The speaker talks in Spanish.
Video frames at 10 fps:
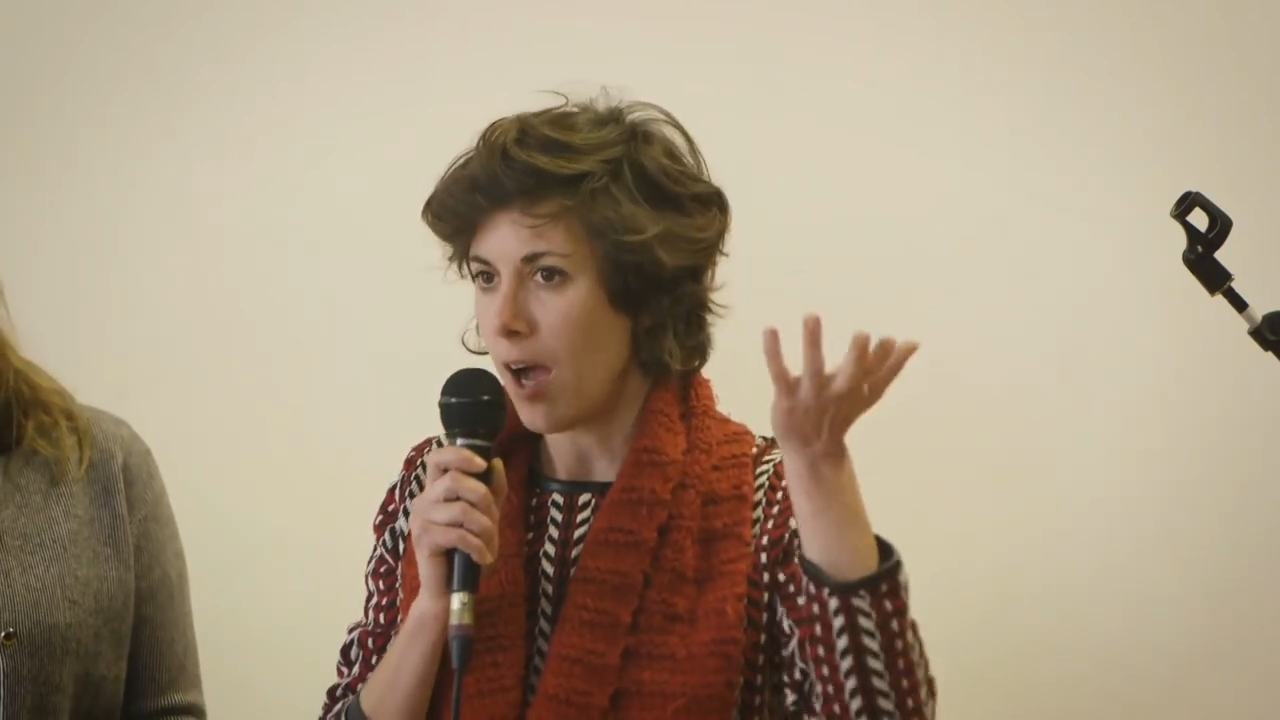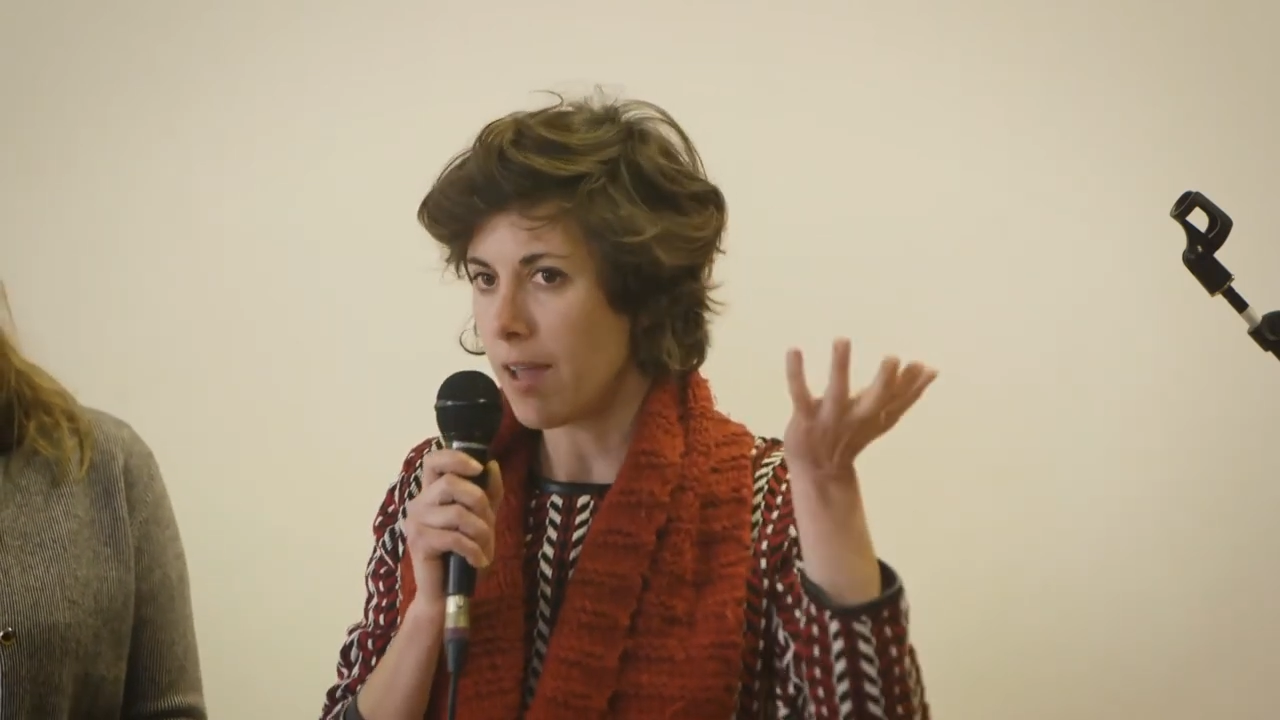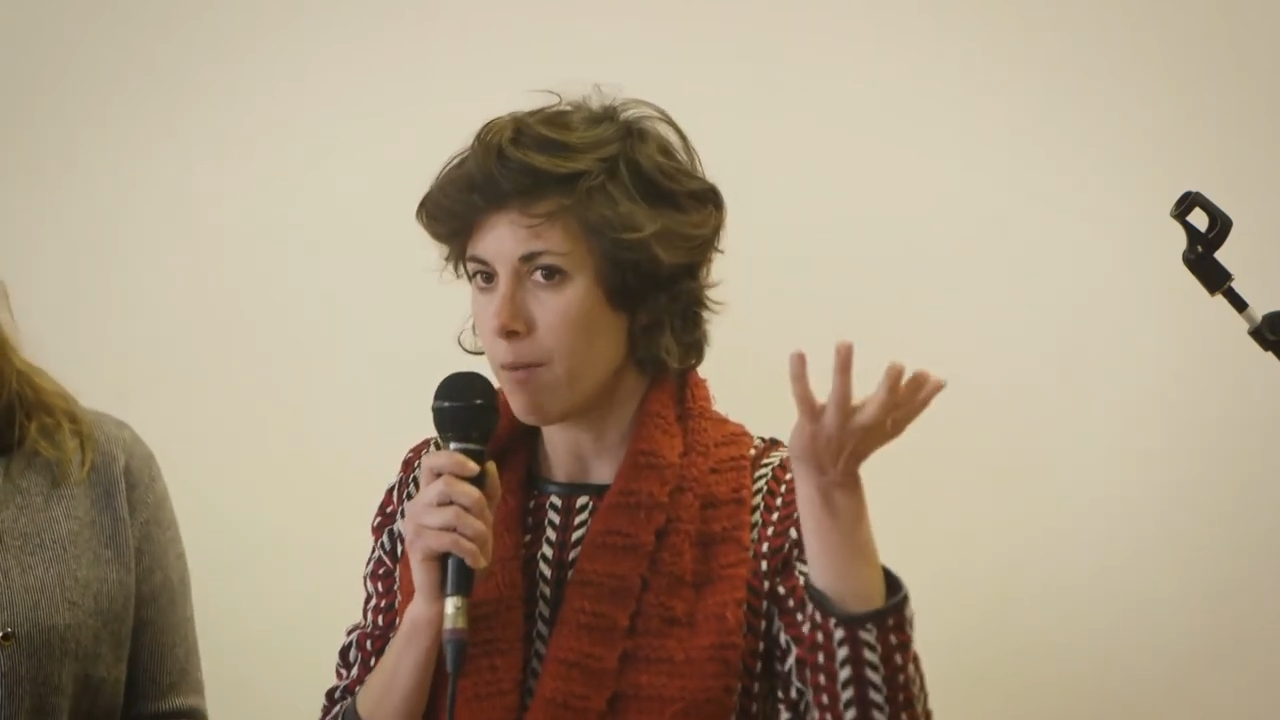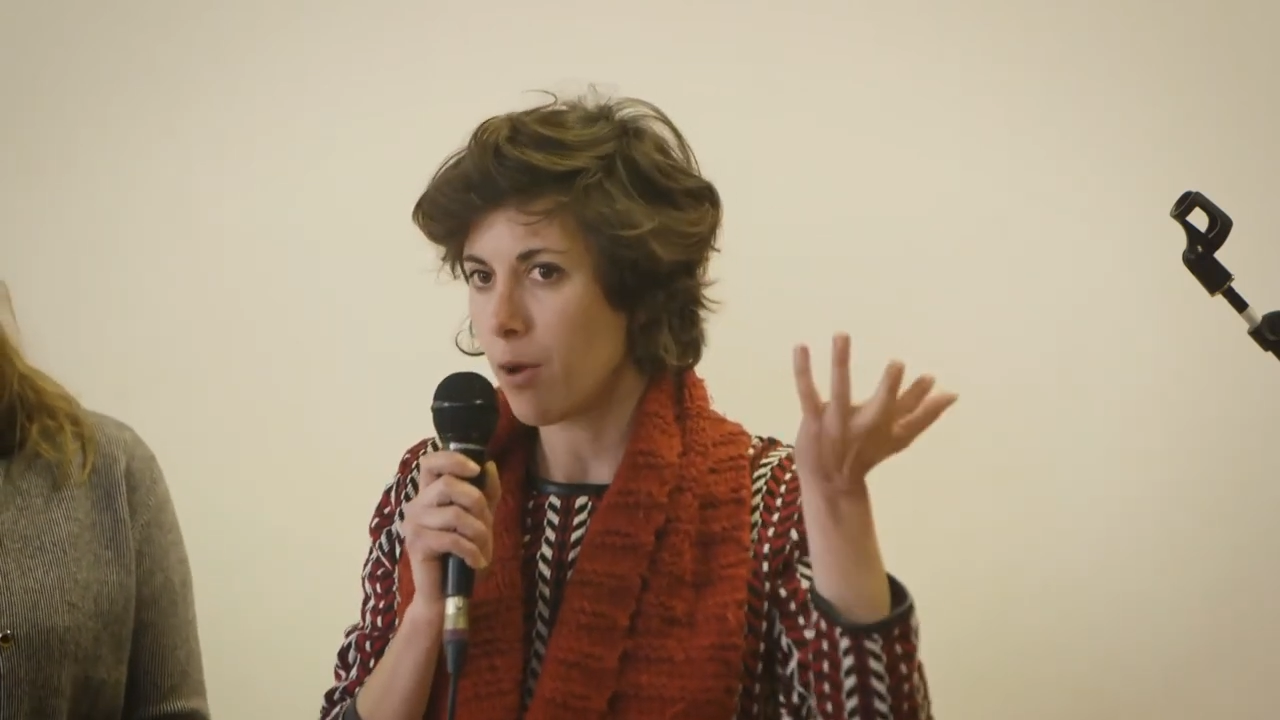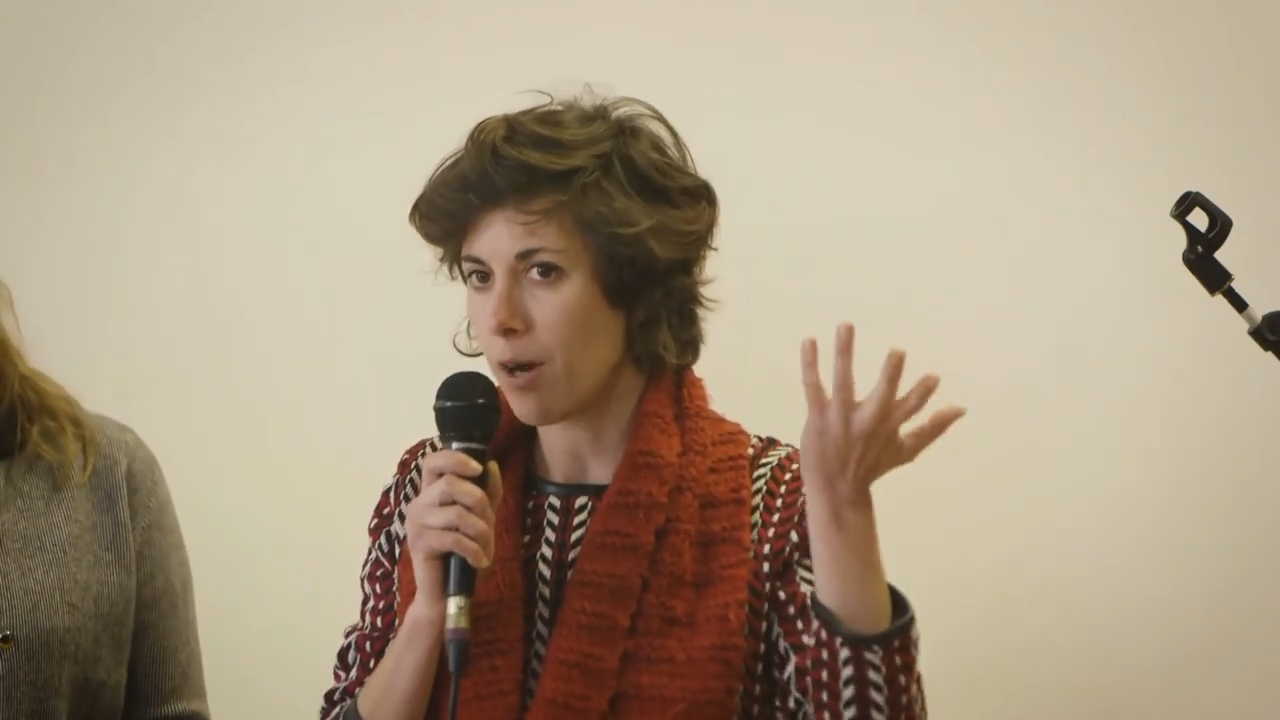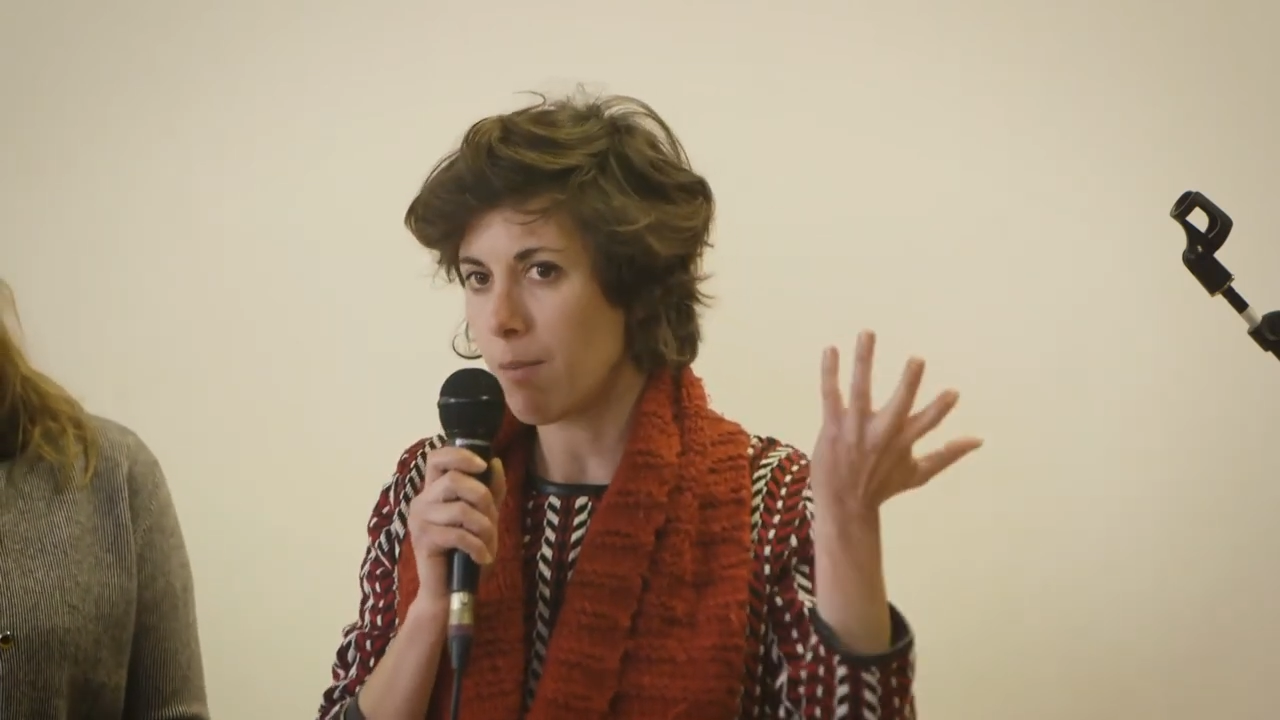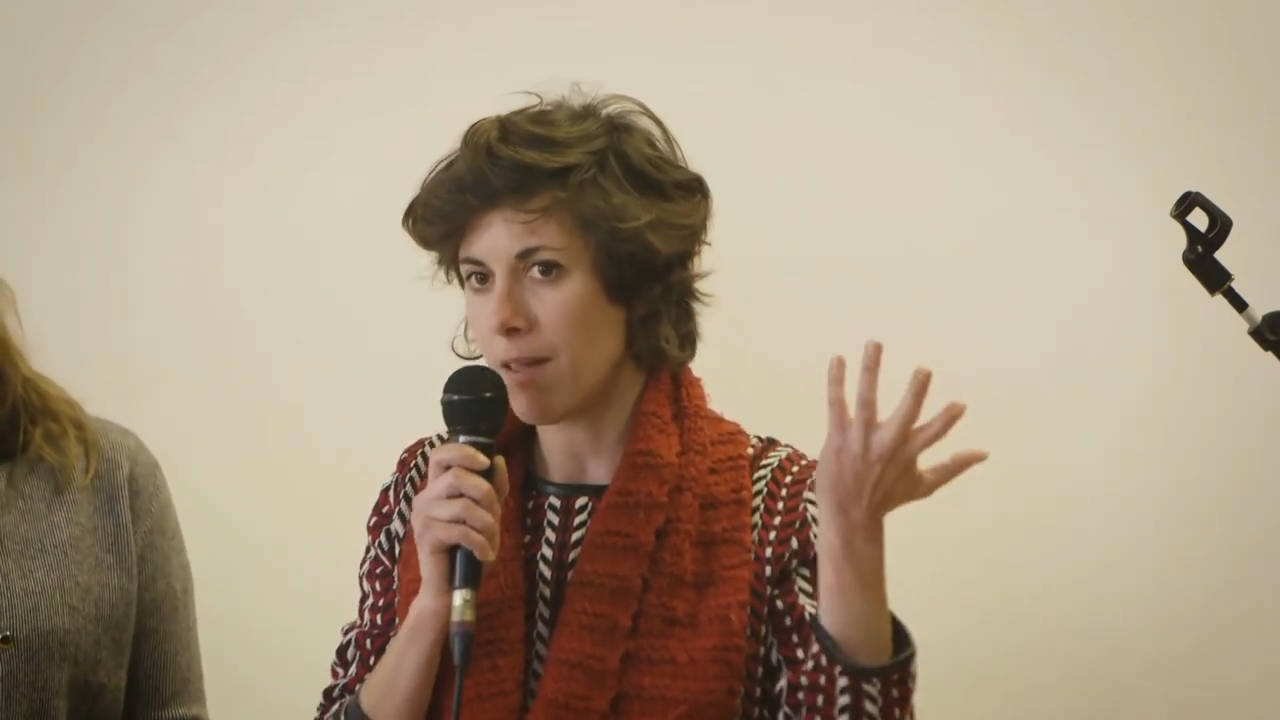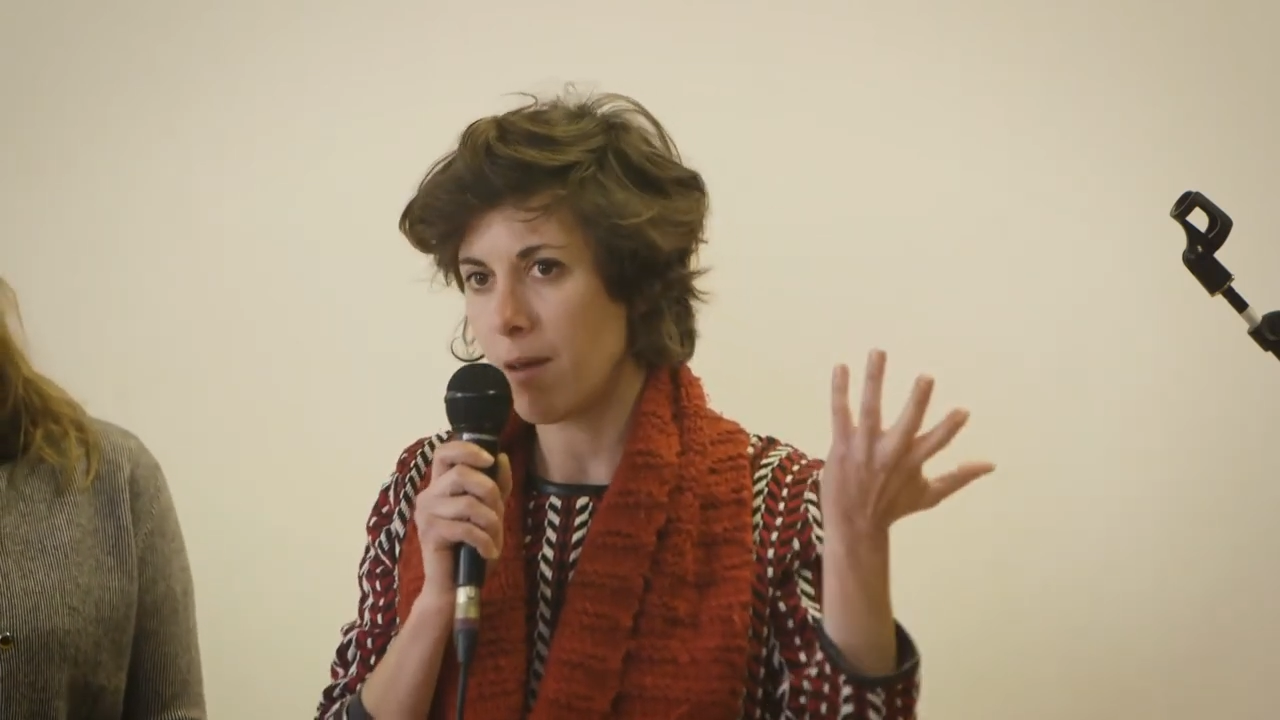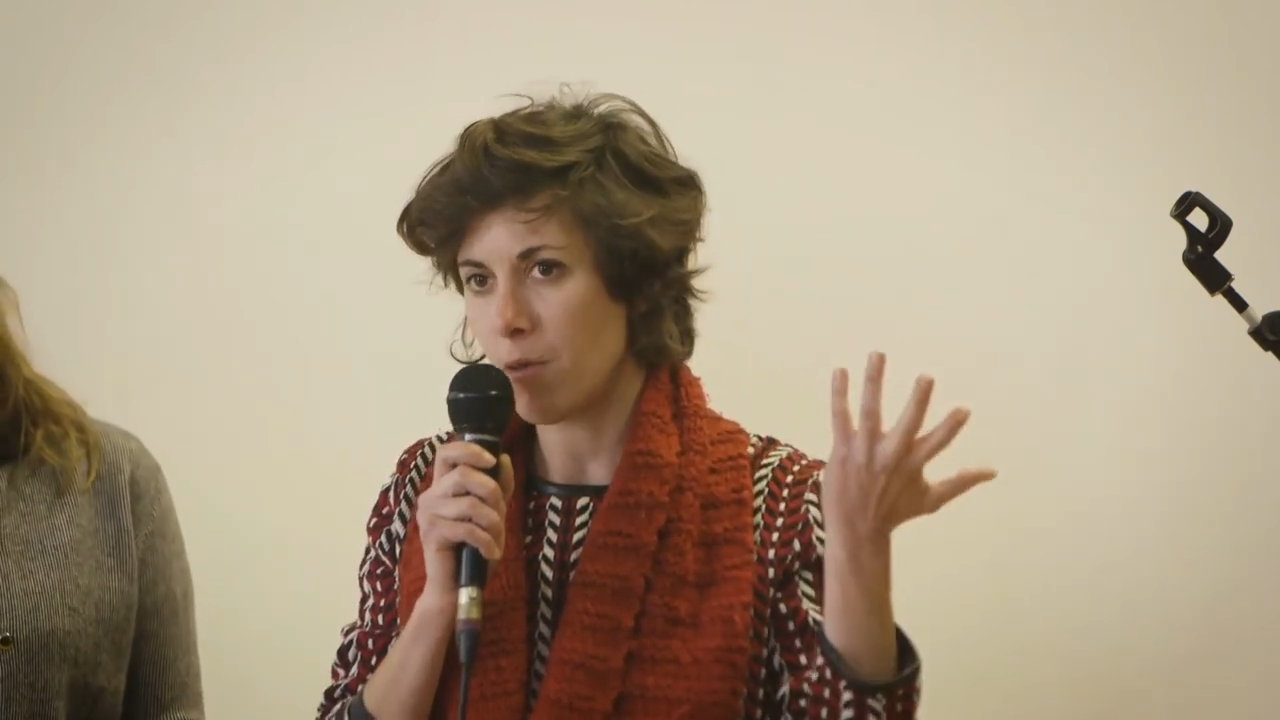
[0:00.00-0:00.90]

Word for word: ahí el programa de